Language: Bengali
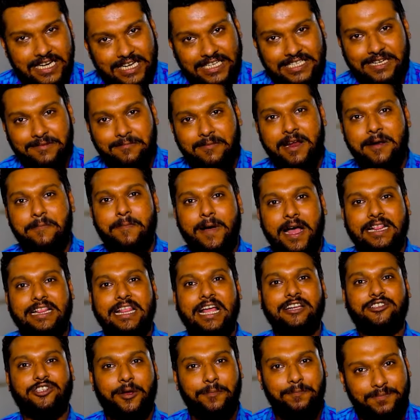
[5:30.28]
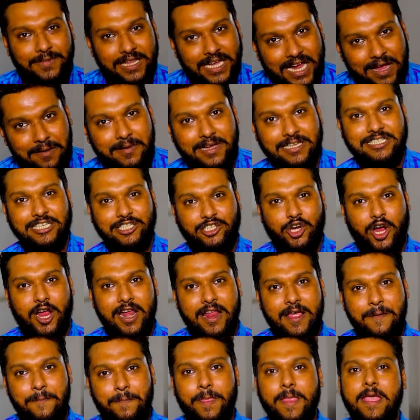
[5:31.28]
জিএসএম এর পাতা সব থেকে বেশি
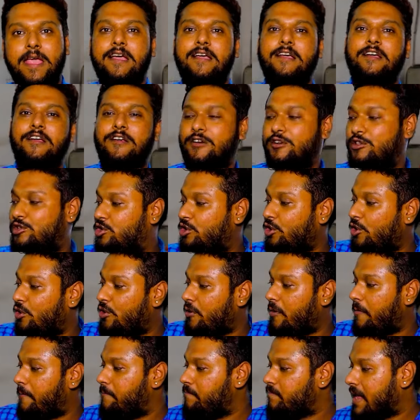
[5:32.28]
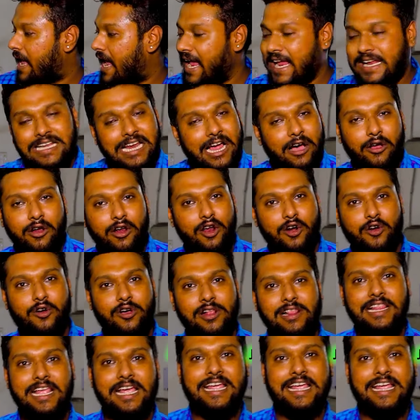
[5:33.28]
চলে তো এইটা হলো রোল